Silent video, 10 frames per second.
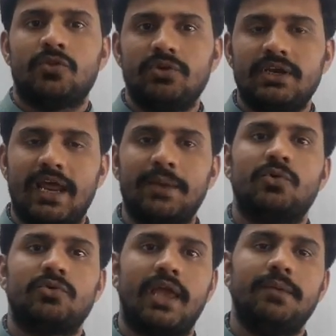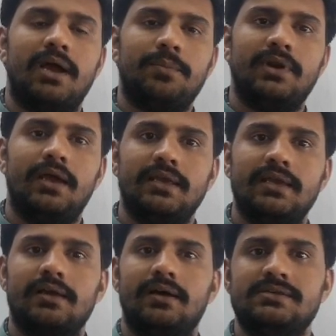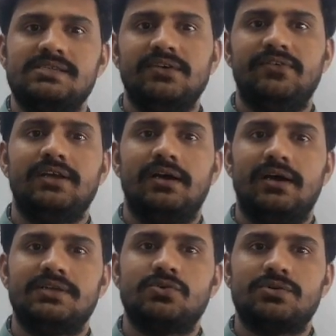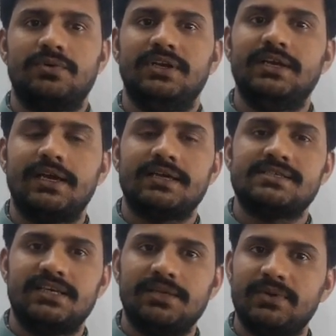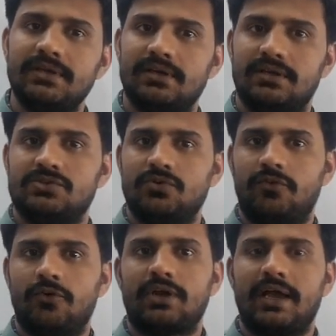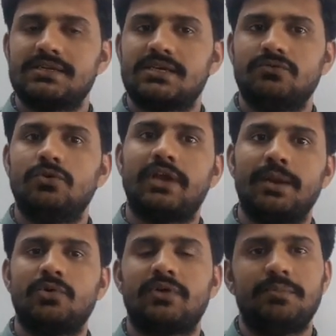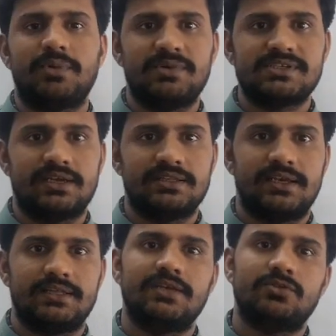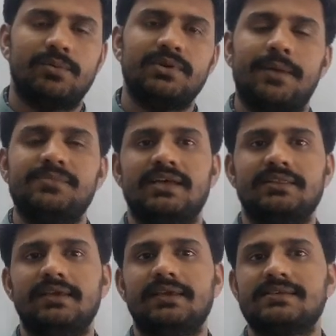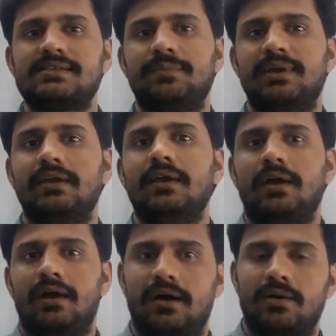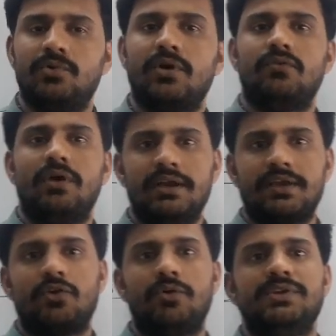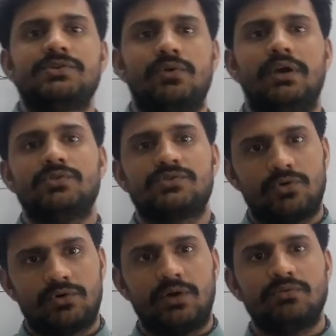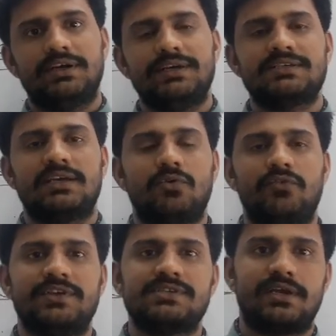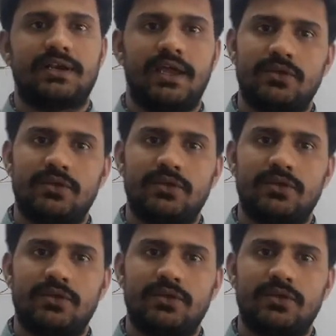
तो ये टाइम टू टाइम अपना एक जी जो इंडिया का पी जो फोरकास्ट है वो टाइम टू टाइम पब्लिश करते रहते हैं तो अभी आप जानते हैं कि इस समय पूरा वर्ल्ड इकोनॉमी जो है वो स्लो डाउन कंडीशन को फेस कर रहा